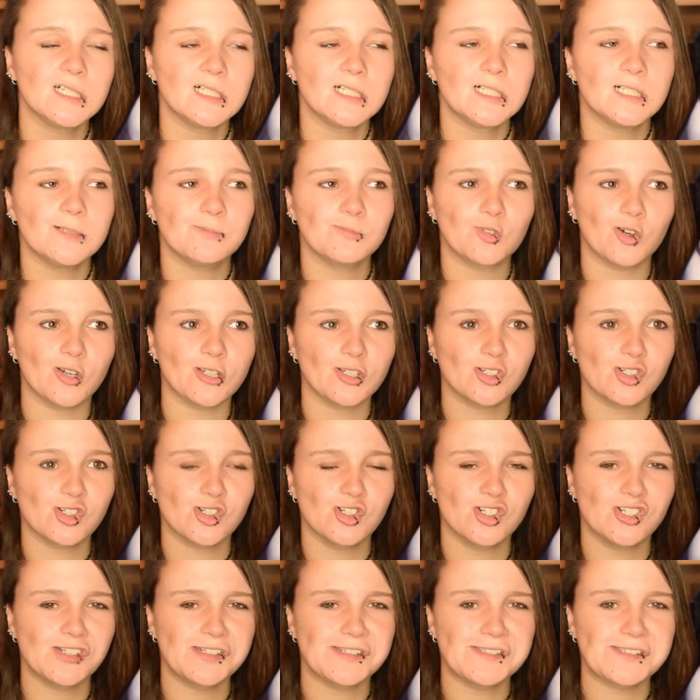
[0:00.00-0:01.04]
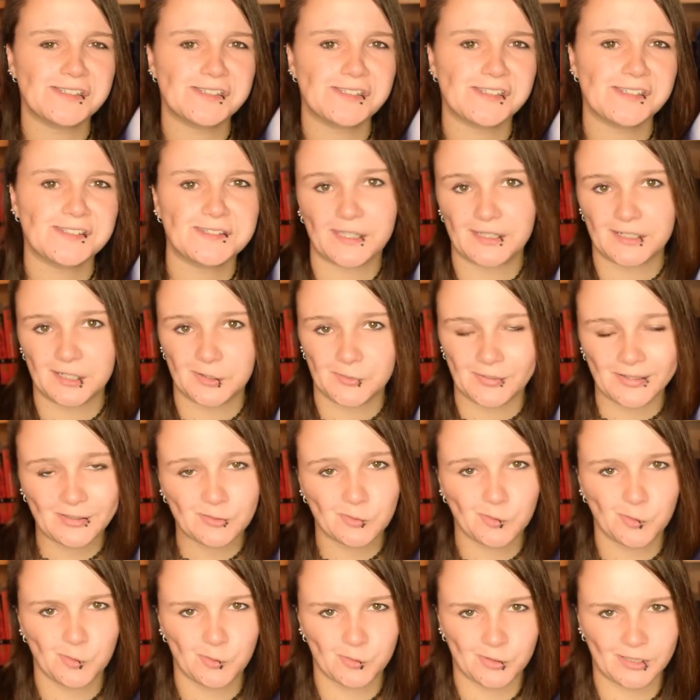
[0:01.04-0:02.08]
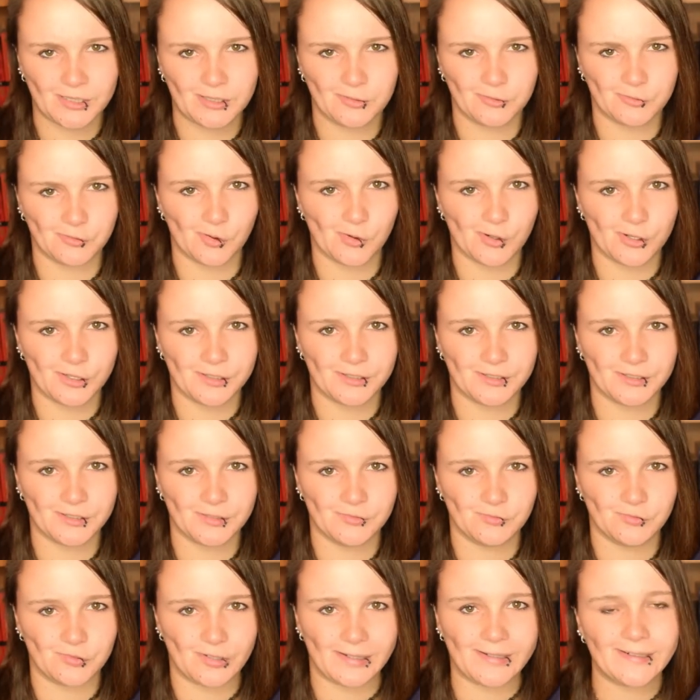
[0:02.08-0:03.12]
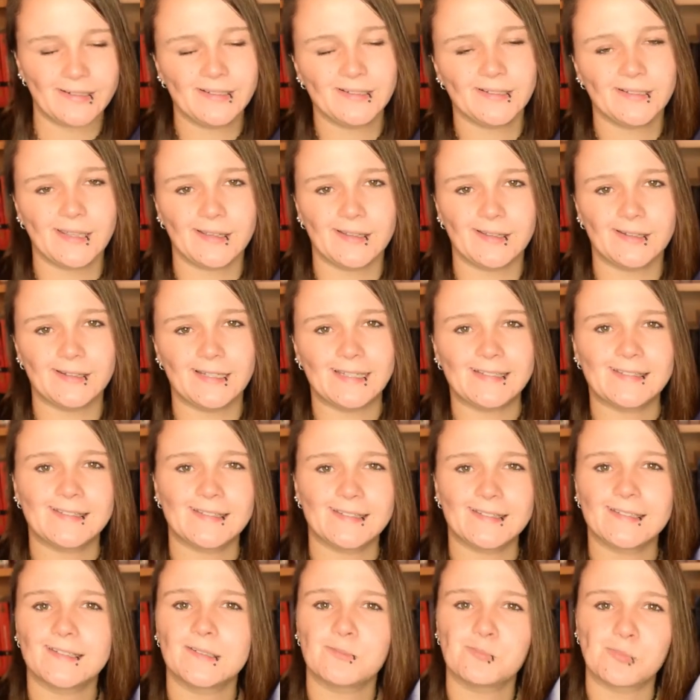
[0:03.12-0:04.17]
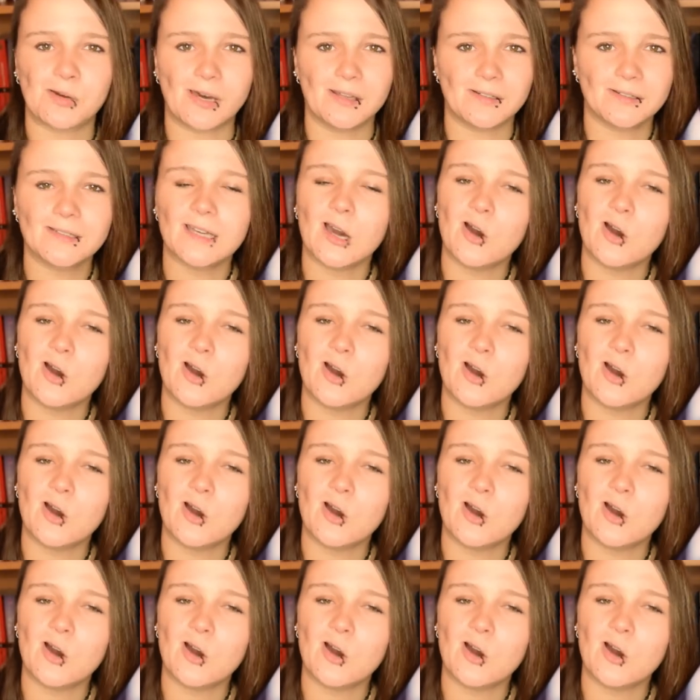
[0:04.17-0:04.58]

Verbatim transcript: Im Deutschen ist es eine Quadrologie geworden, weil der letzte Band